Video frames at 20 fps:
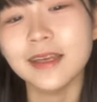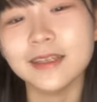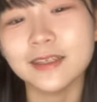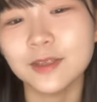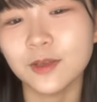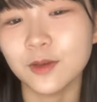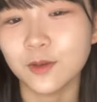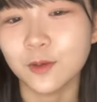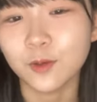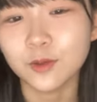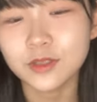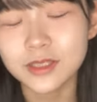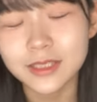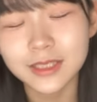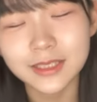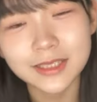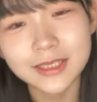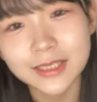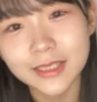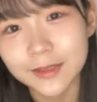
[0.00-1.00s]
そうおつ
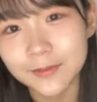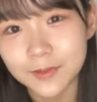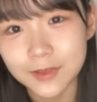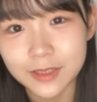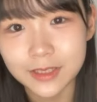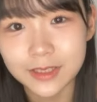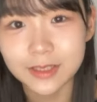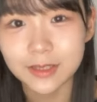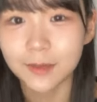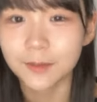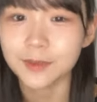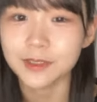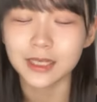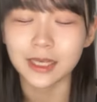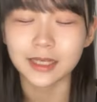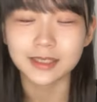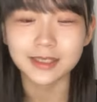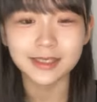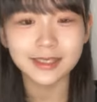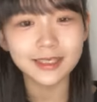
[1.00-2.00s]
きち言えますでも
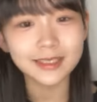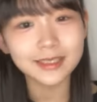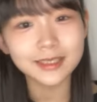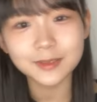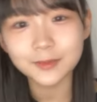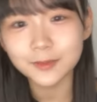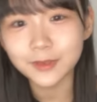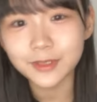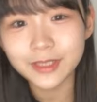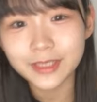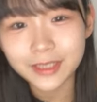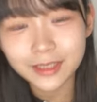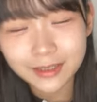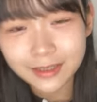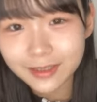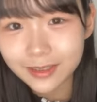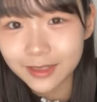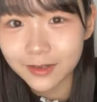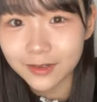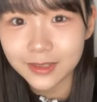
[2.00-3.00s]
さつきちも言い
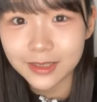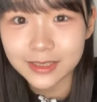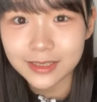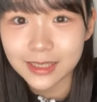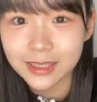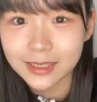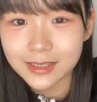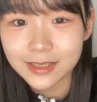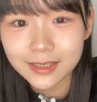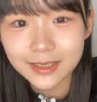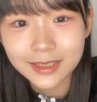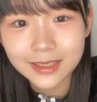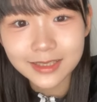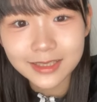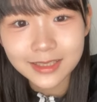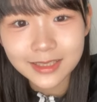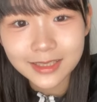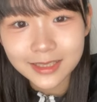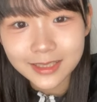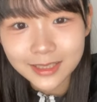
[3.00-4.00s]
にくいけどねさつきち言
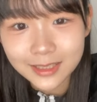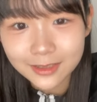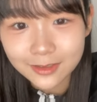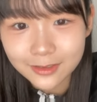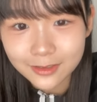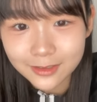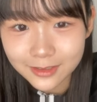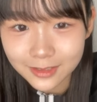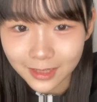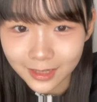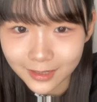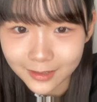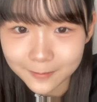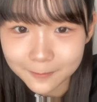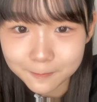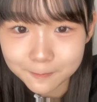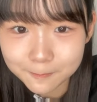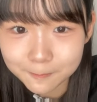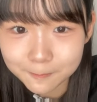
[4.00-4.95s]
いにくくない